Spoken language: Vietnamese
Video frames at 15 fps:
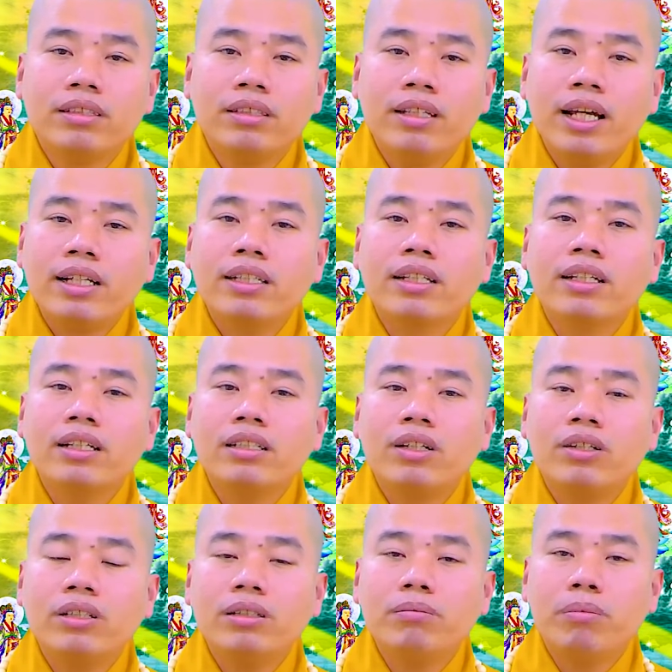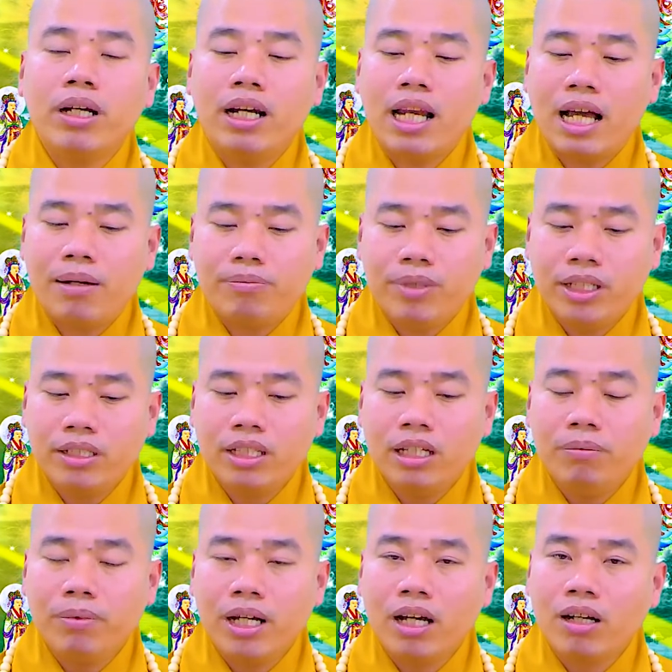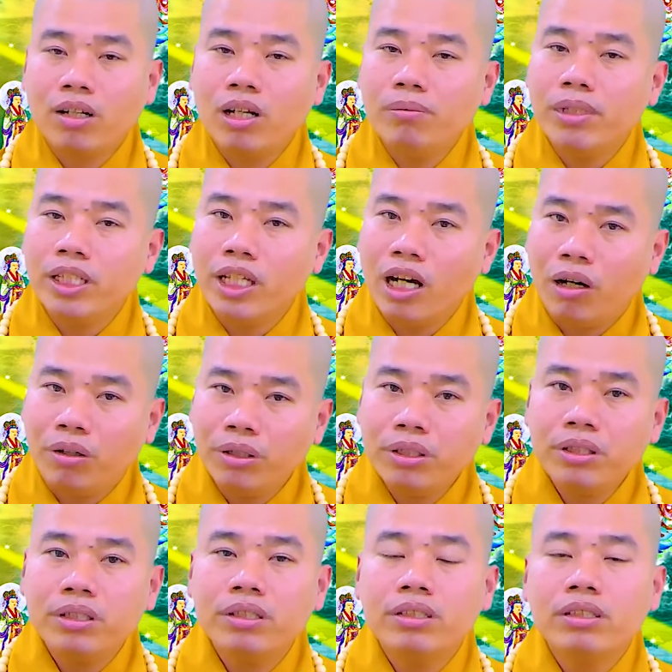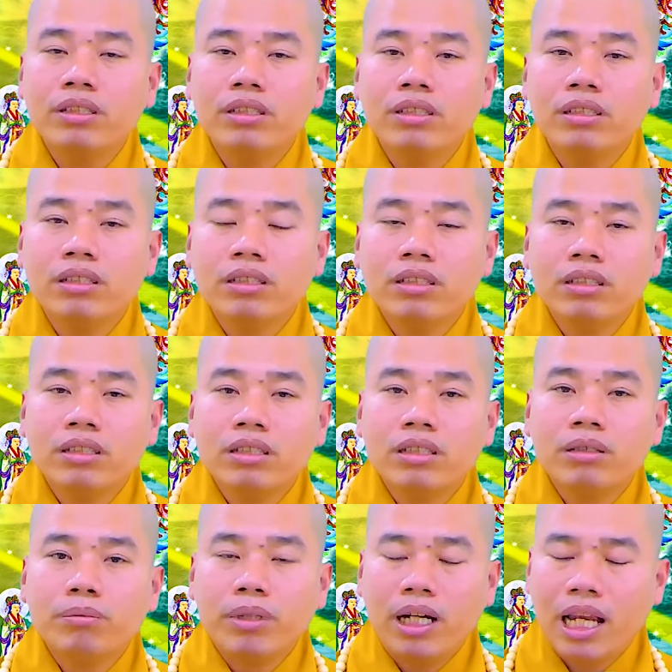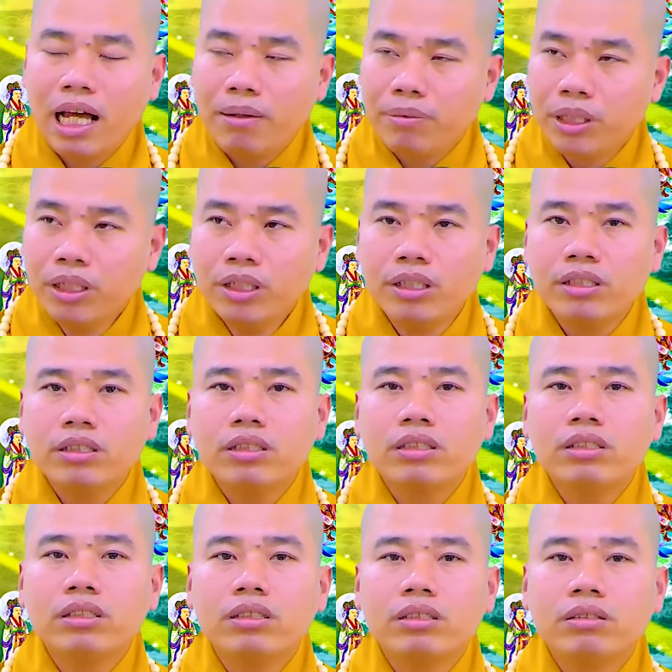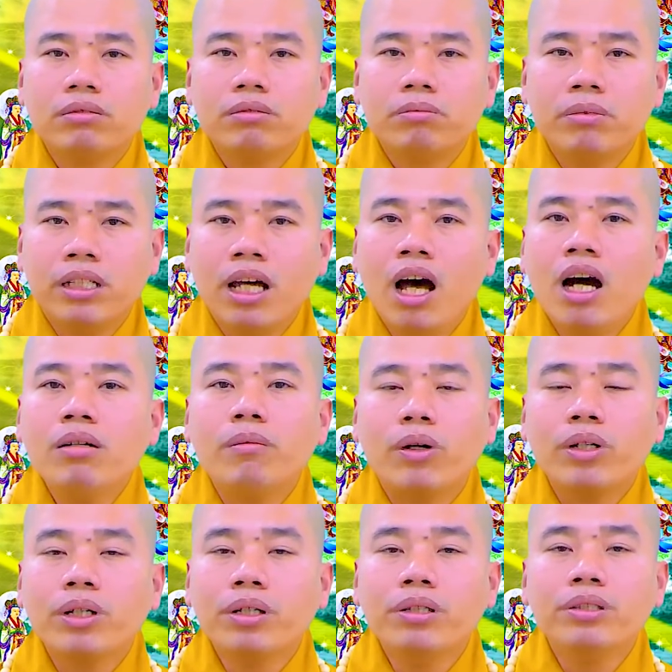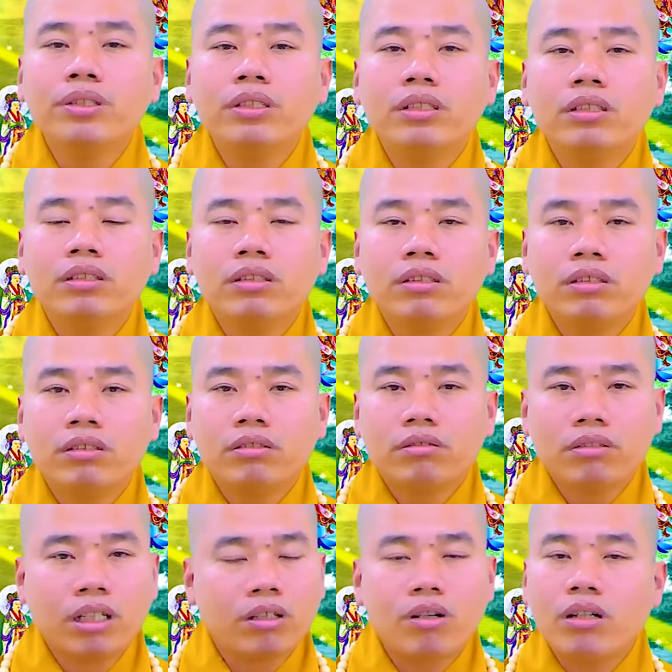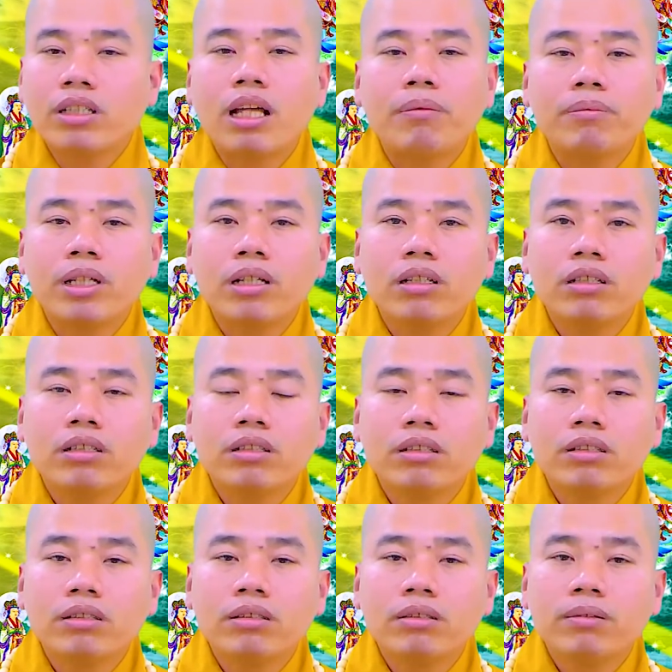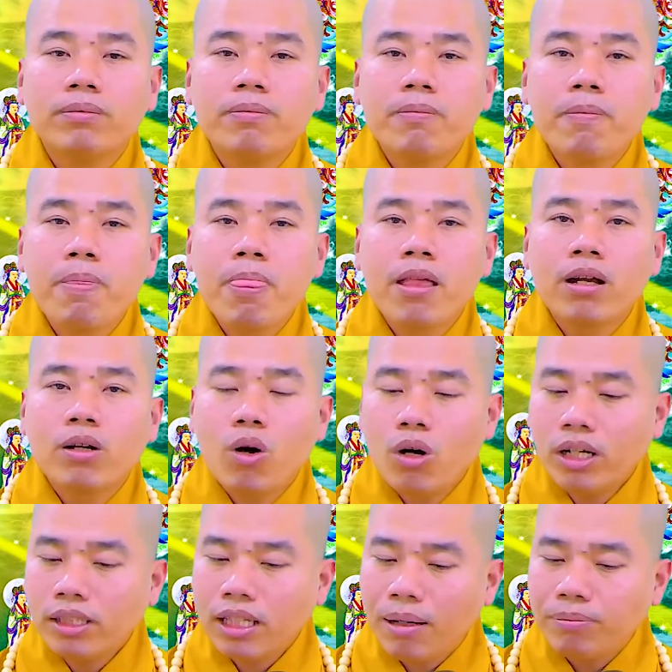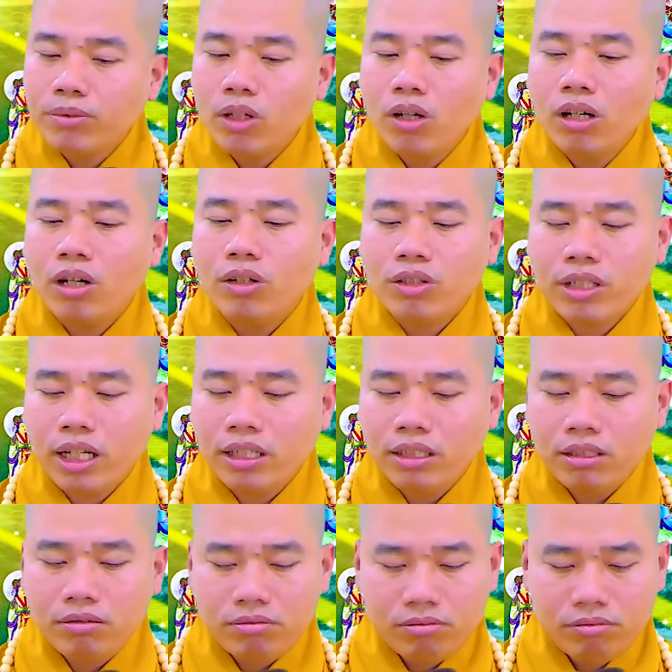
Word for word: nhắc như đức nói mình làm việc gì mình đừng có nói mình giỏi mình làm được mình hơn mọi người đừng có cái tâm đó có cái tâm đó là nó sanh